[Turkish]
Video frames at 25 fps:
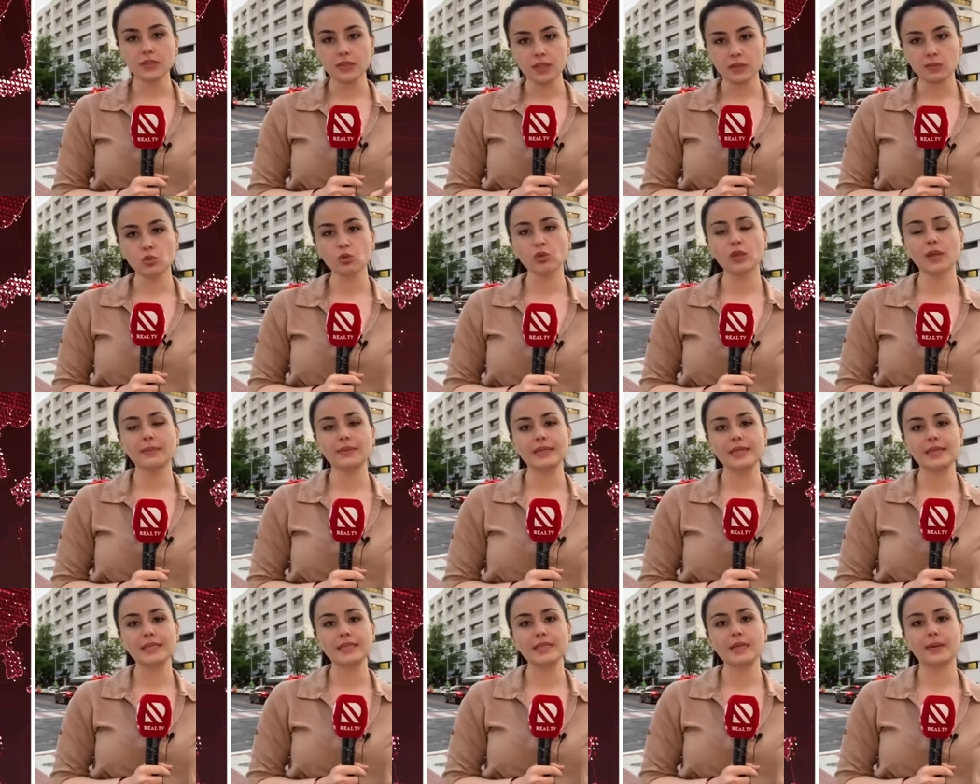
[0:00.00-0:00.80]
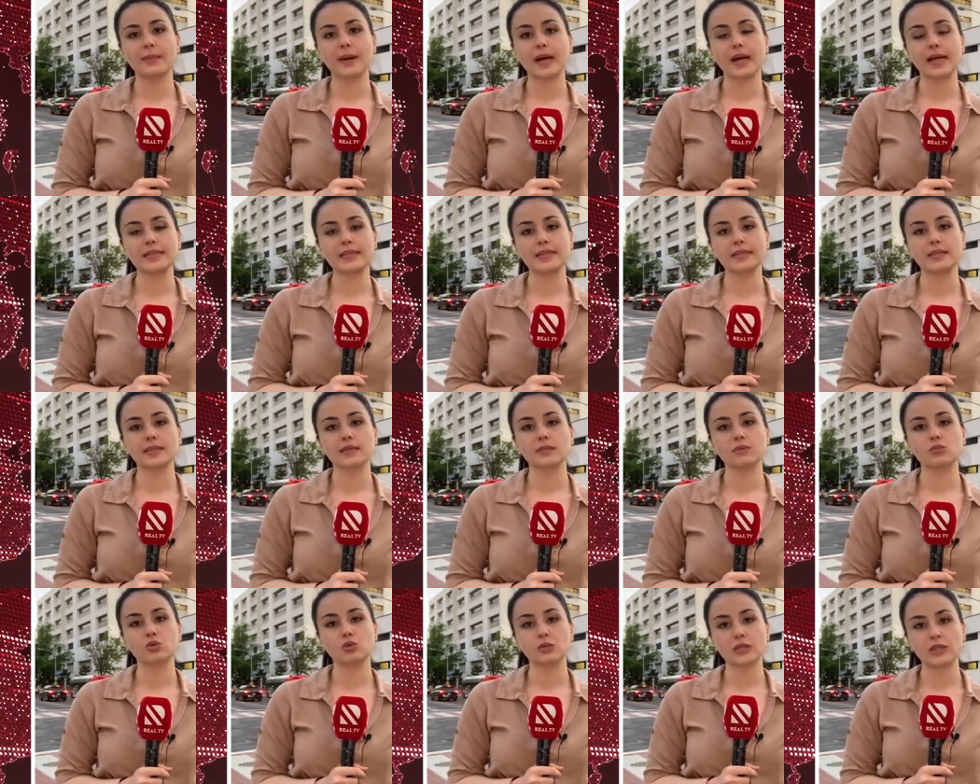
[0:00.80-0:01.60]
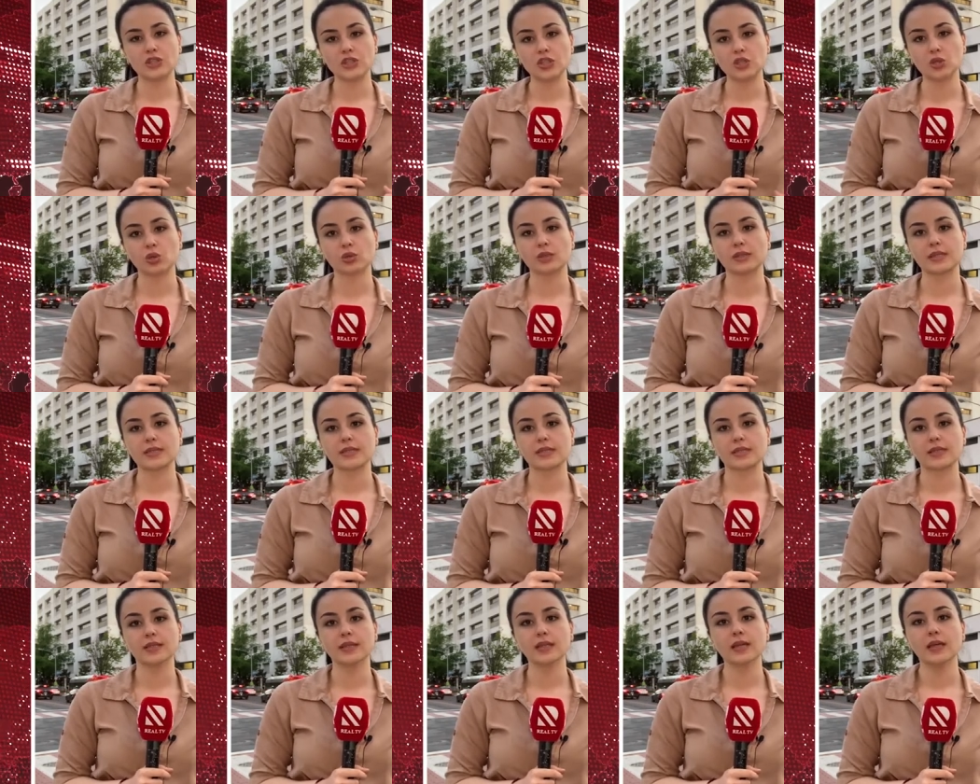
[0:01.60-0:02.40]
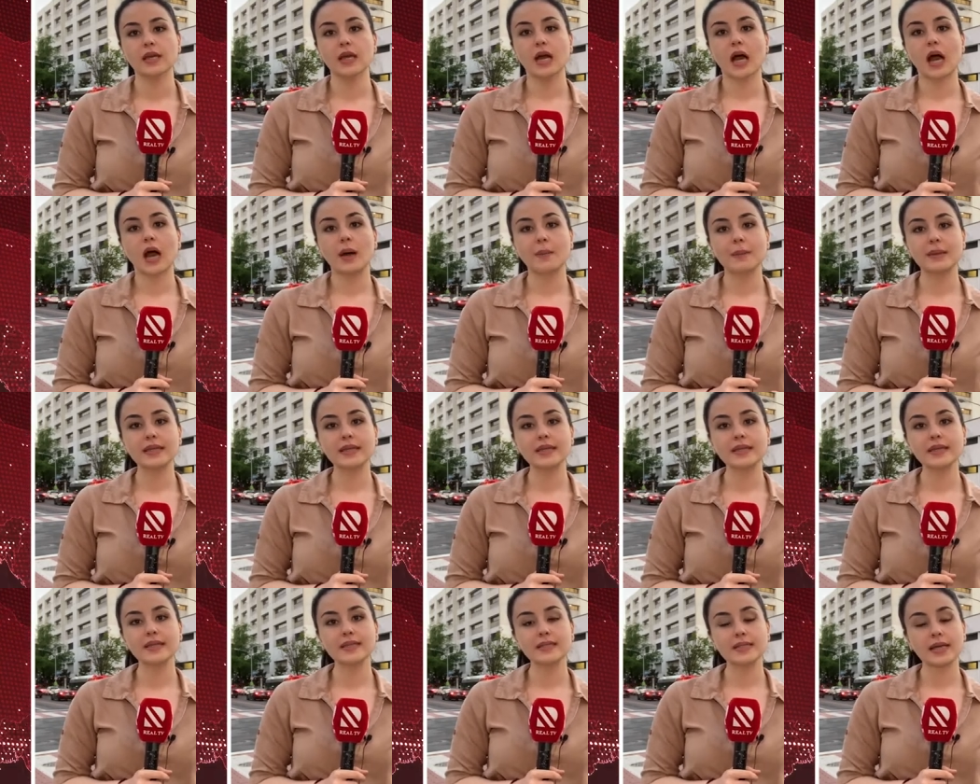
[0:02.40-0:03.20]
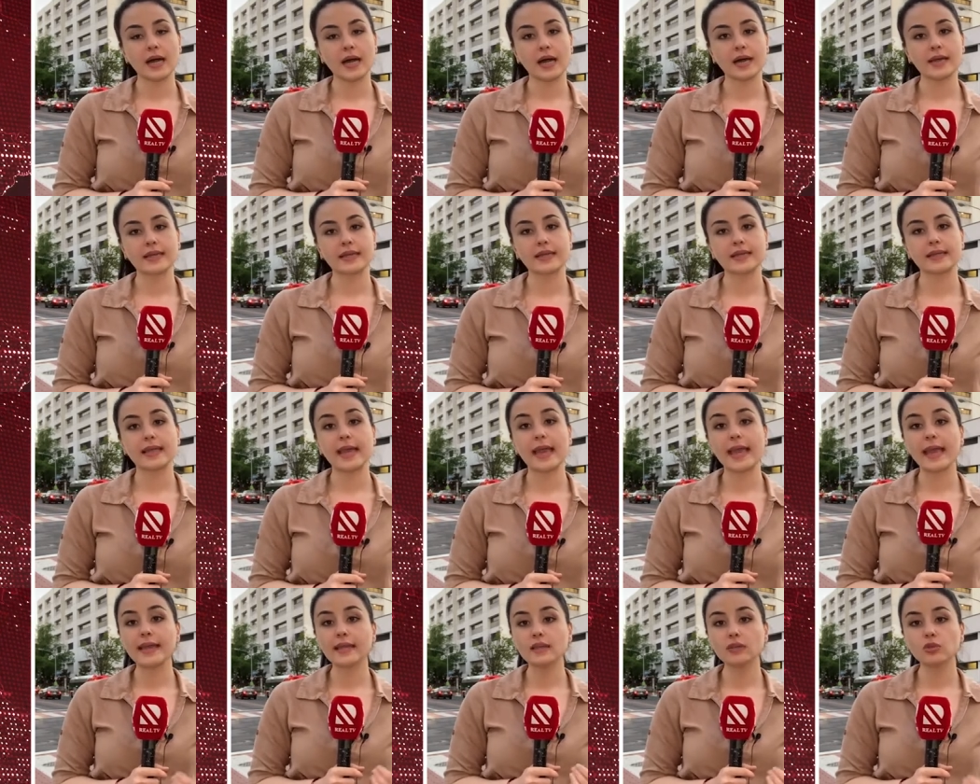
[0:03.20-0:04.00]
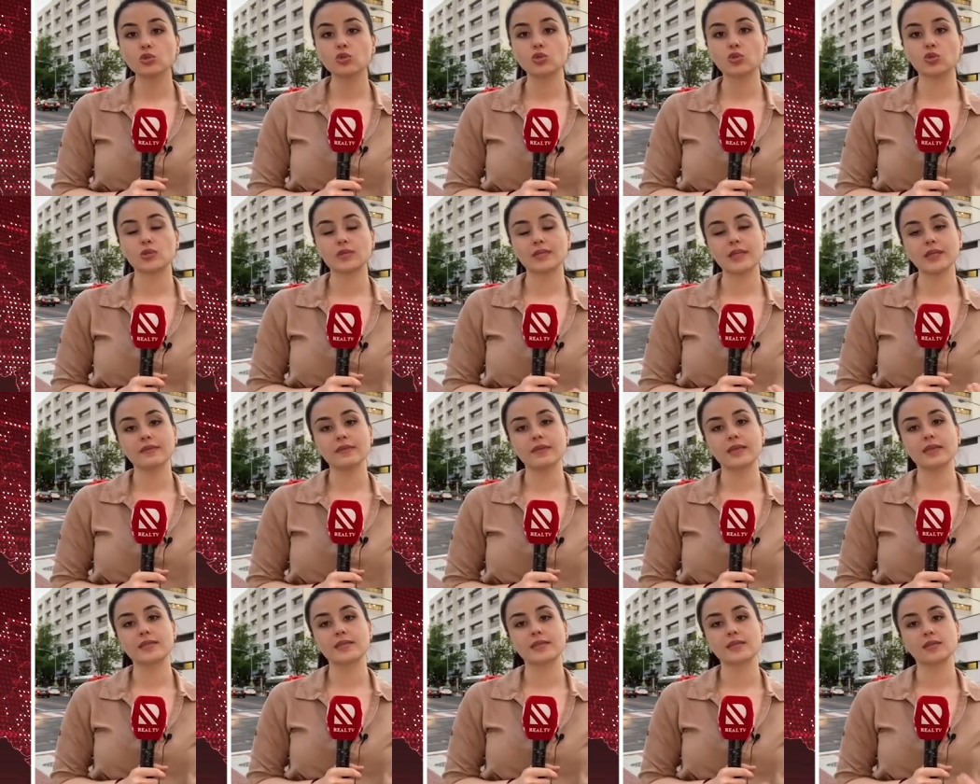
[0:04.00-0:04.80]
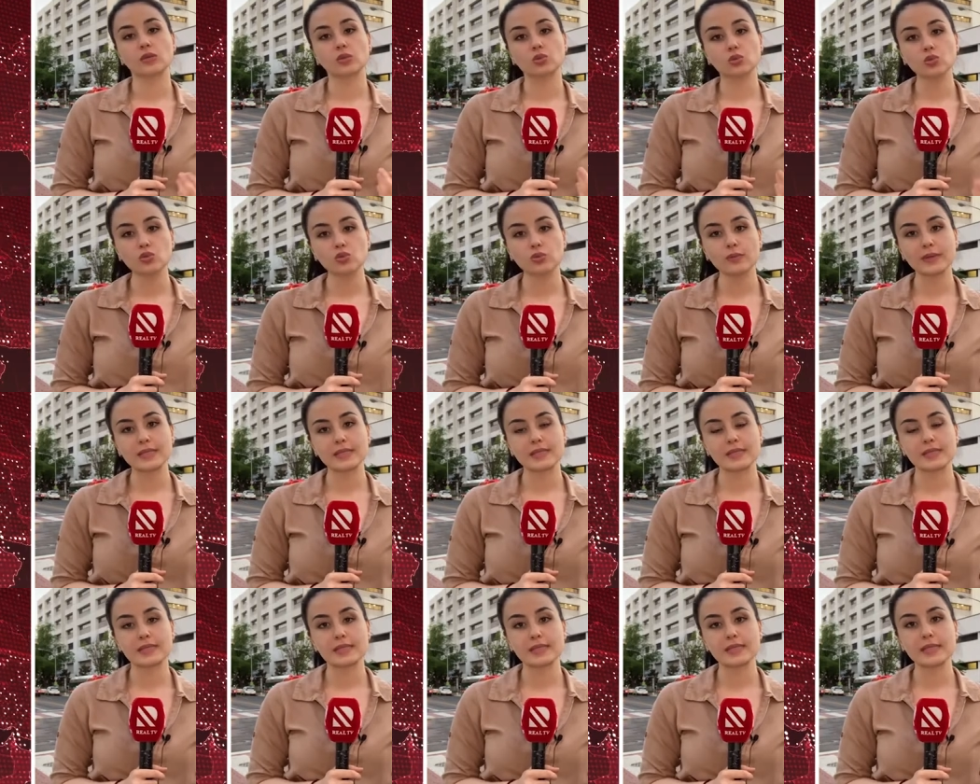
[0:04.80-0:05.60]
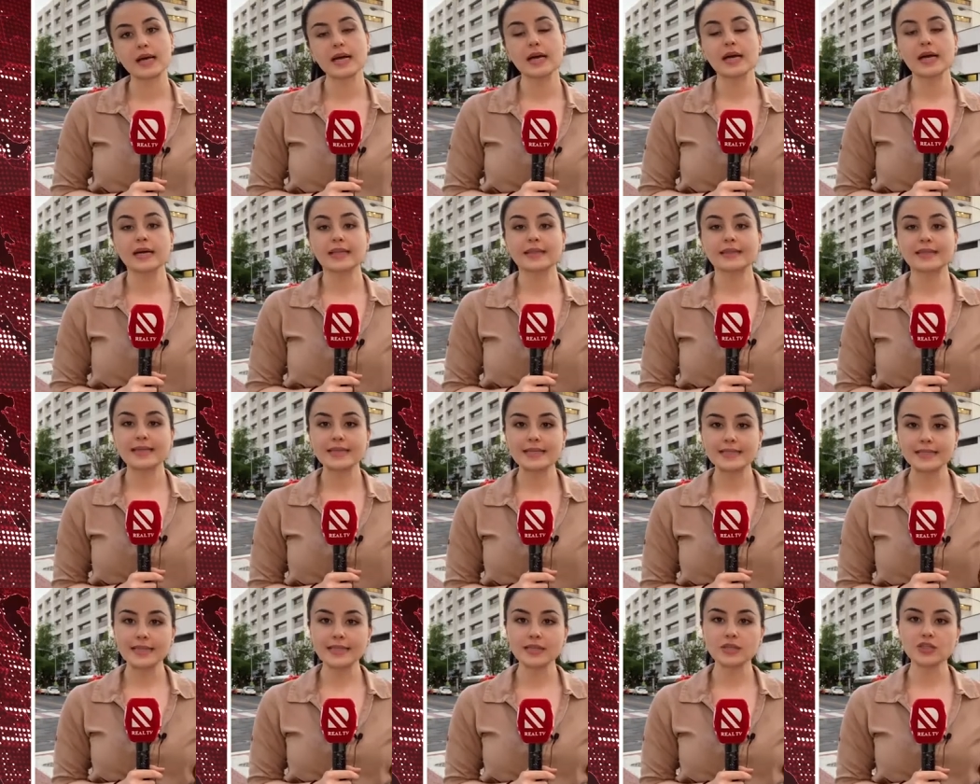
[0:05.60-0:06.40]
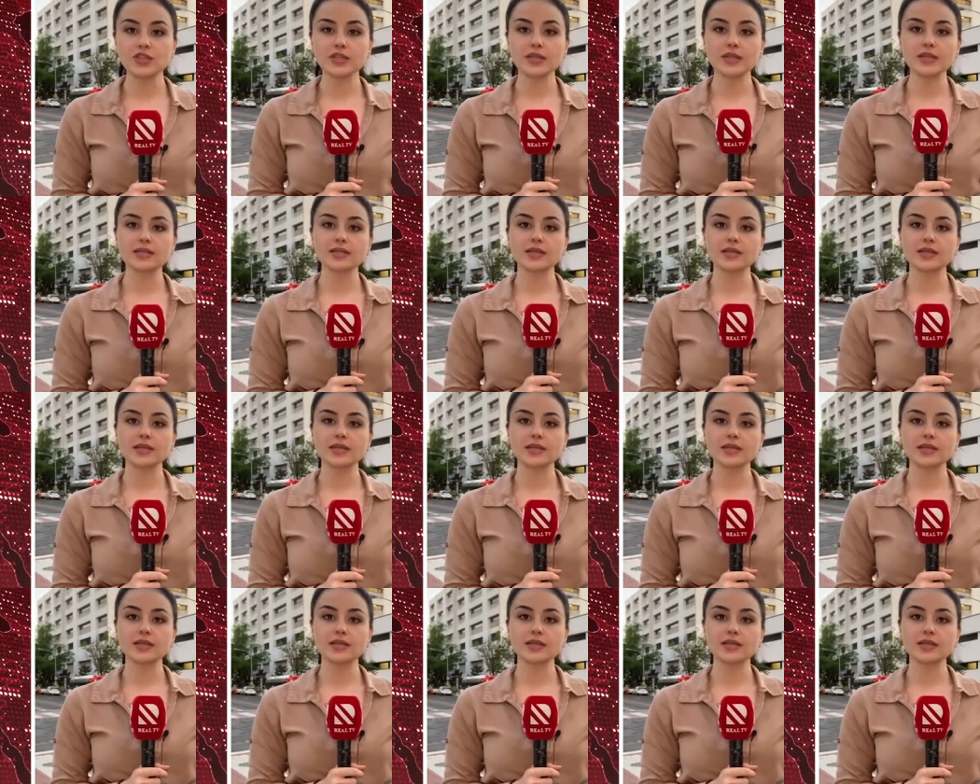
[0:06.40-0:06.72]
Bununla birlikte Biden'ın mülteci kotasını Amerika tarihinin en düşük seviyesinde tutması ise destekçileri